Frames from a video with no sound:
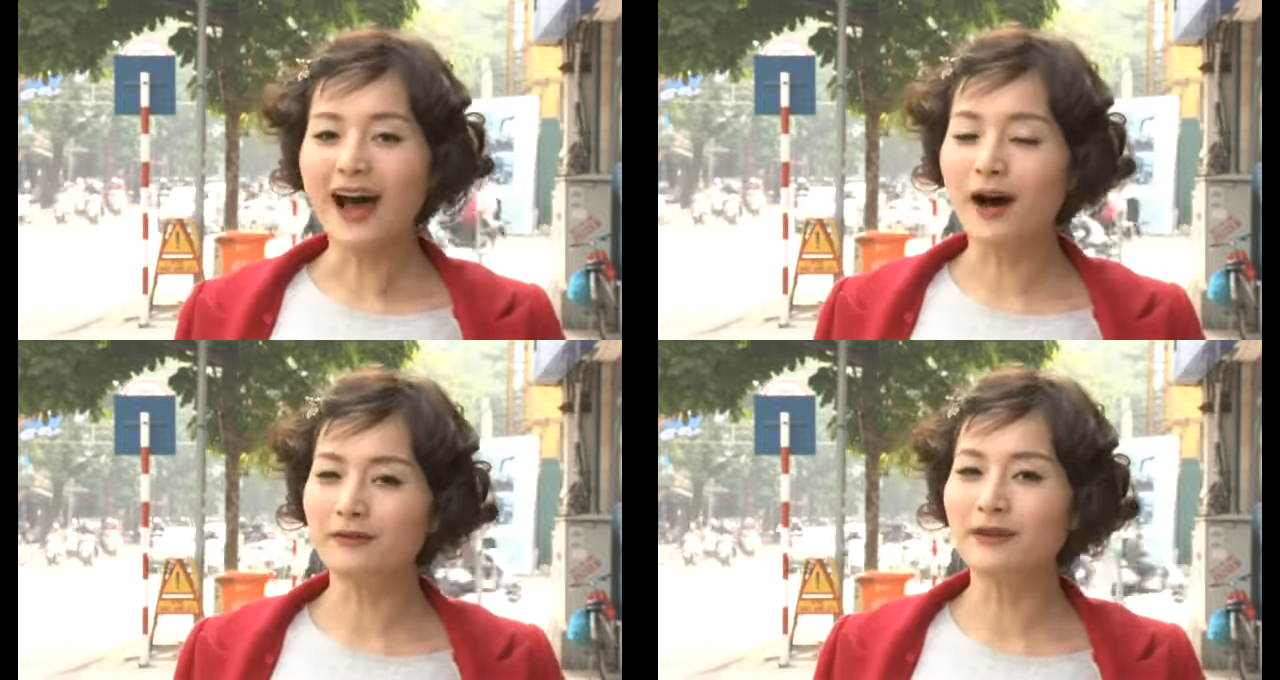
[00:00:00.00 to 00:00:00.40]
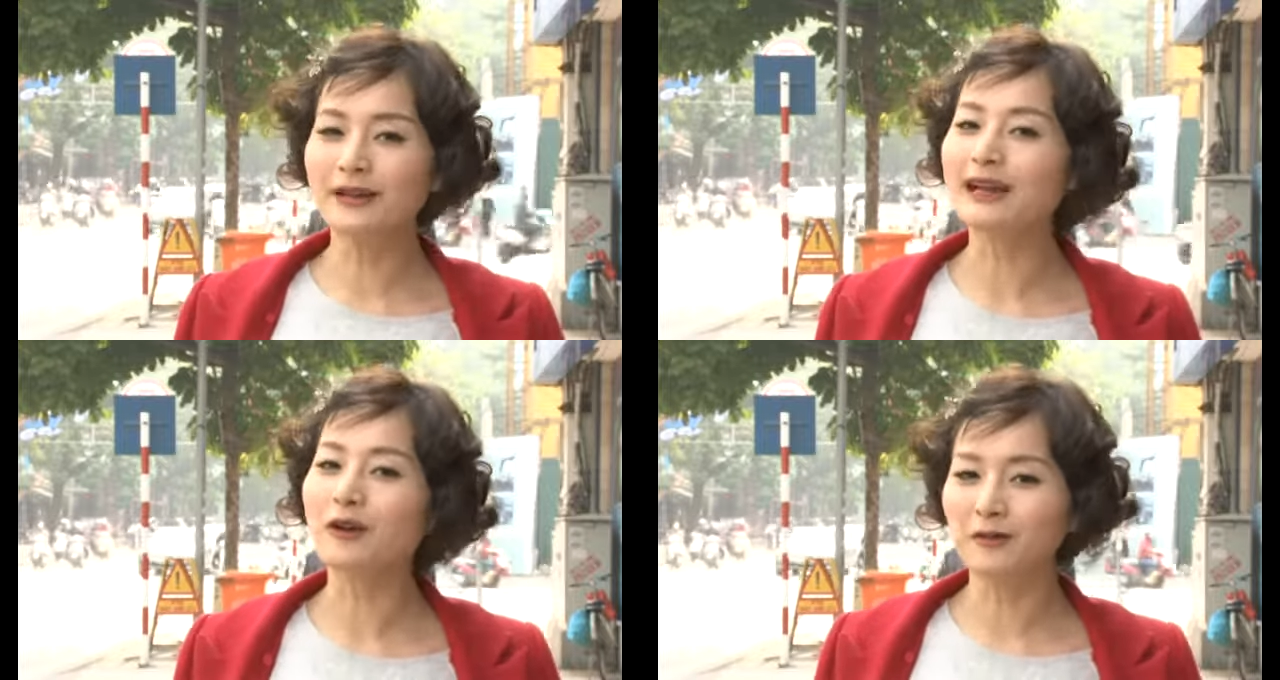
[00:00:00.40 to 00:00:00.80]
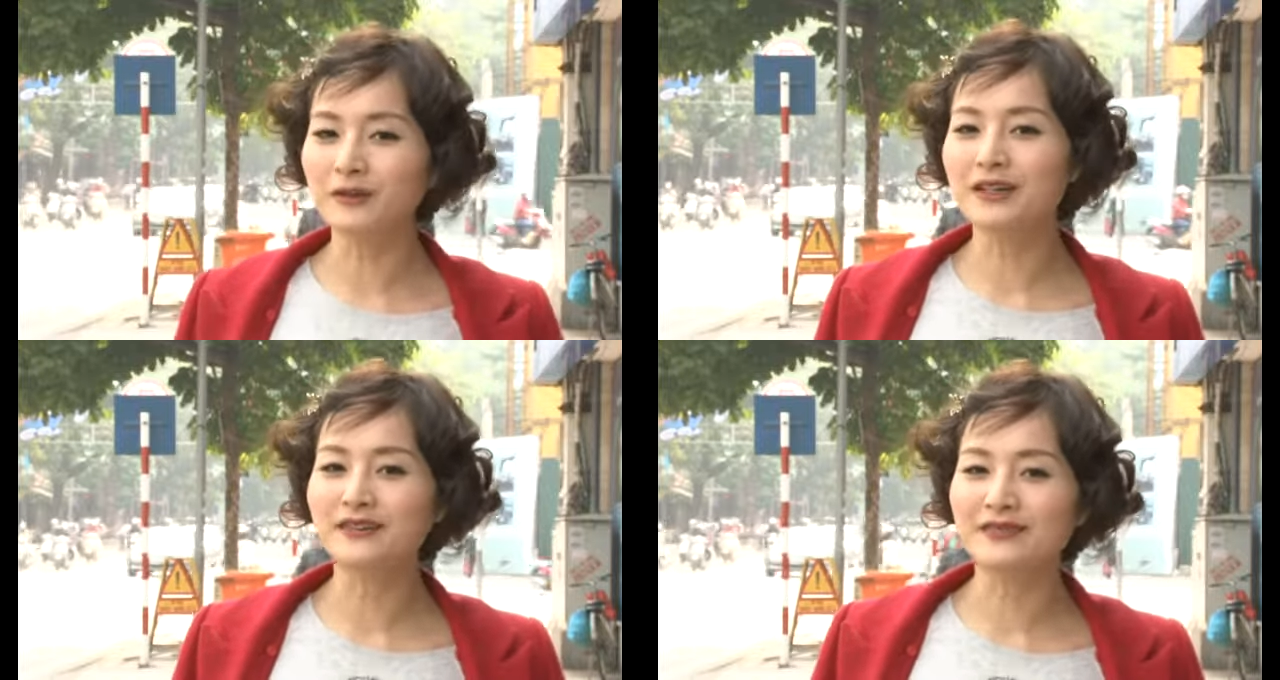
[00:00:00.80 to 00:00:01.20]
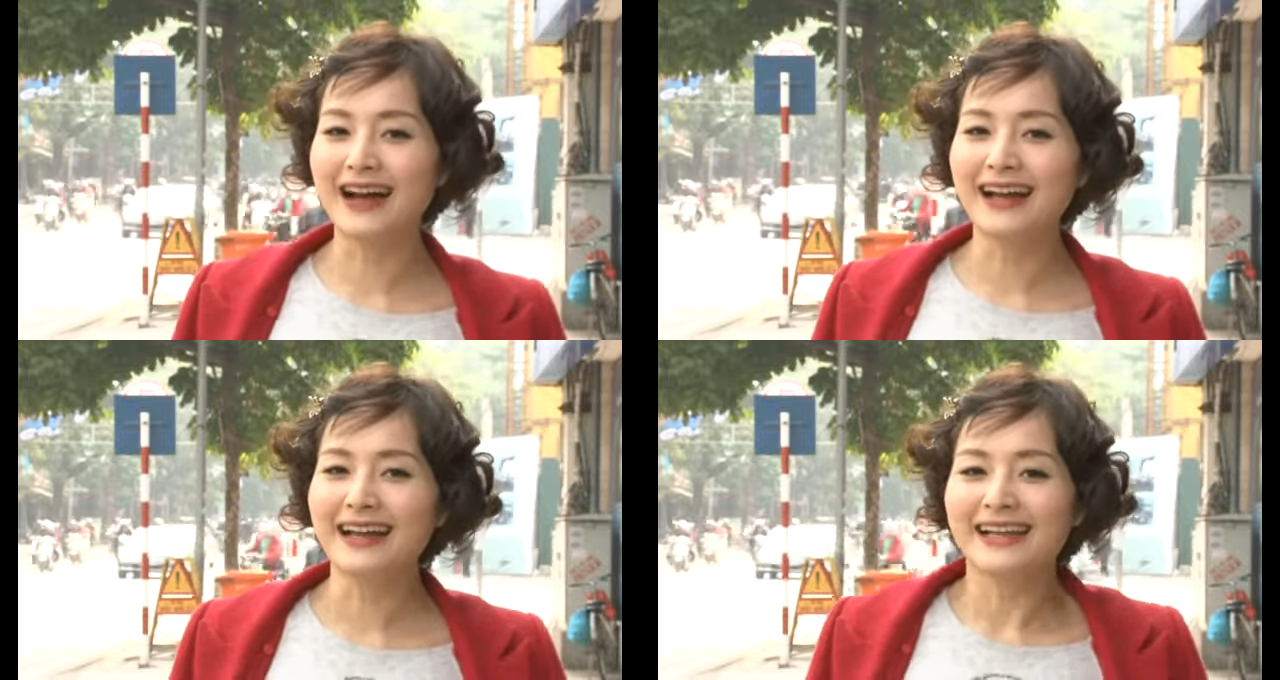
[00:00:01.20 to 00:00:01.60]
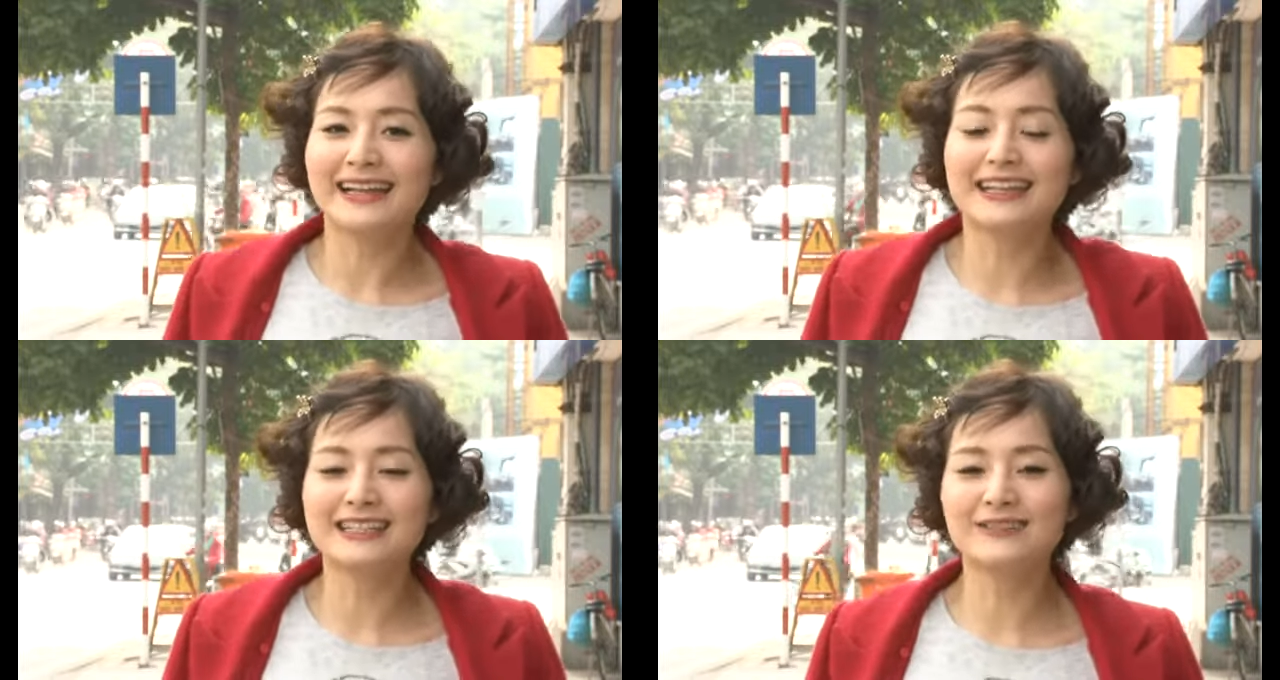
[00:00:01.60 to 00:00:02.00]
hợp với phong cách của Phương và
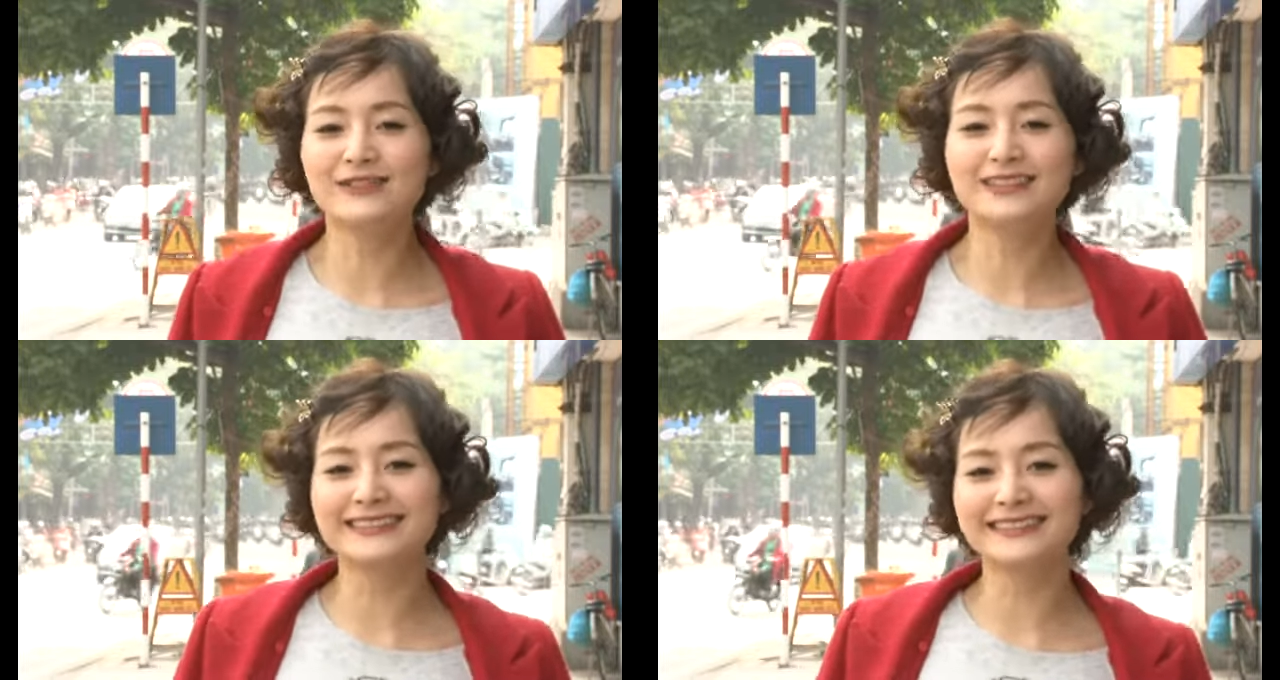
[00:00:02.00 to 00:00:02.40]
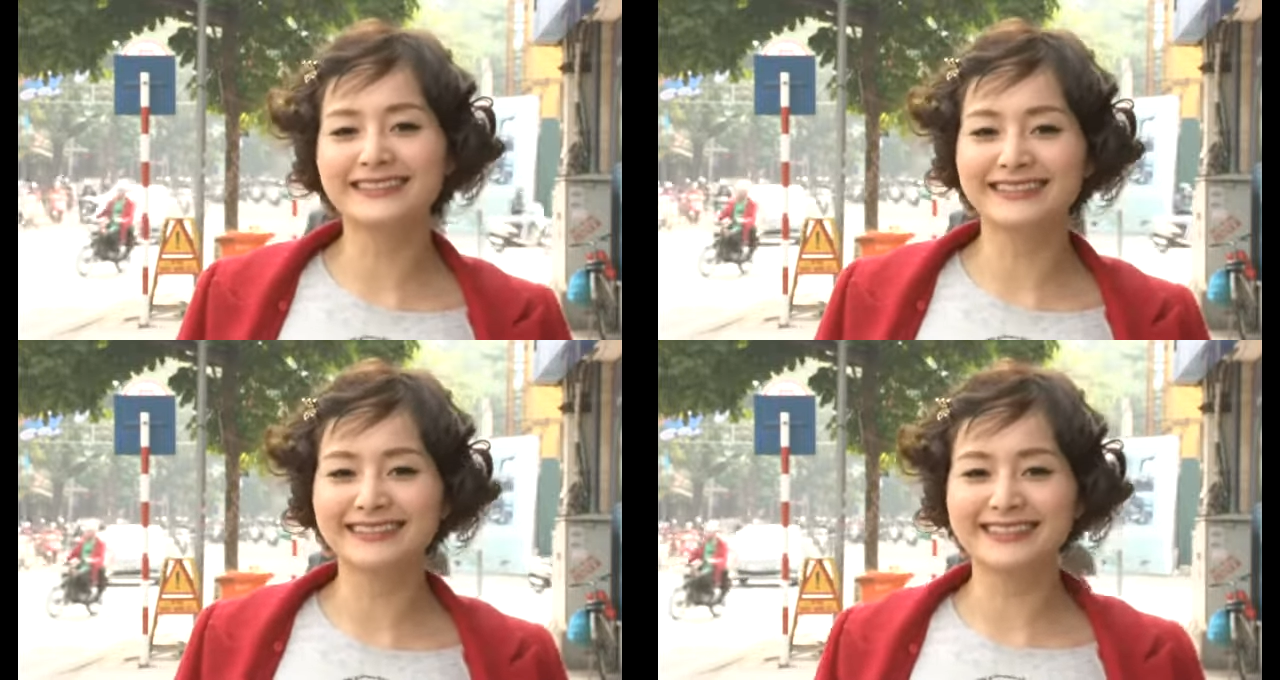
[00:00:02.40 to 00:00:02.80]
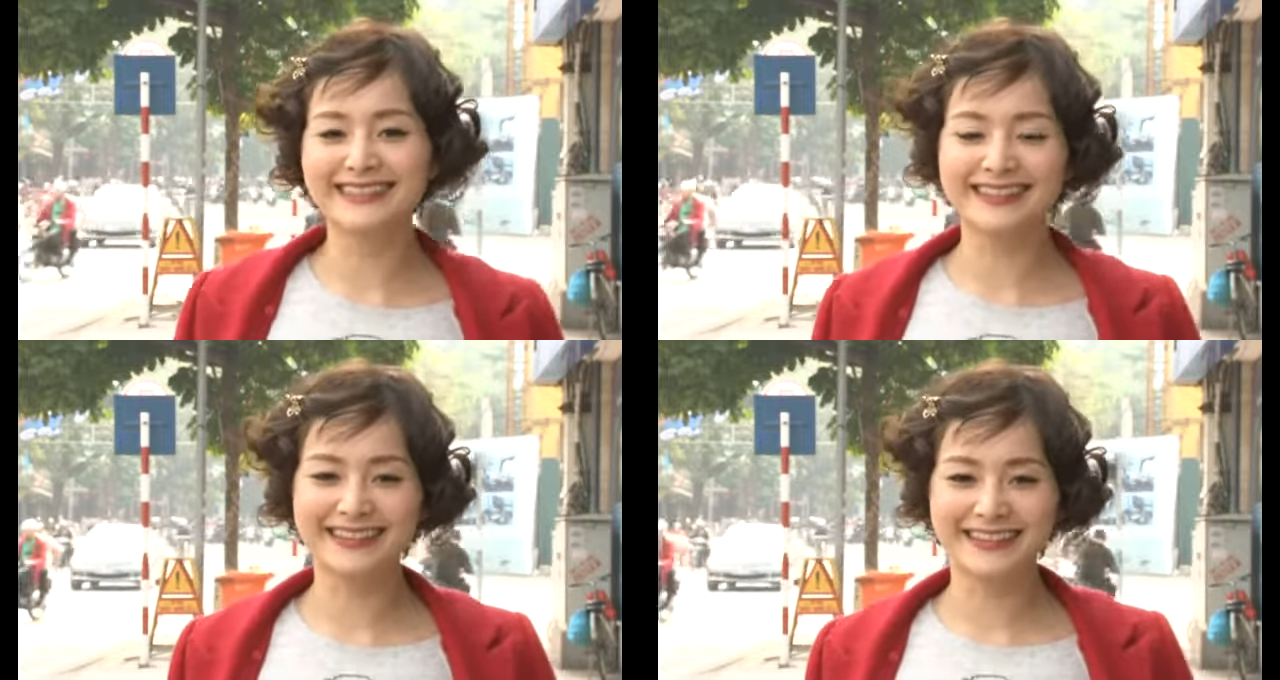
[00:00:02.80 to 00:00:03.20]
khiến cho Phương uh,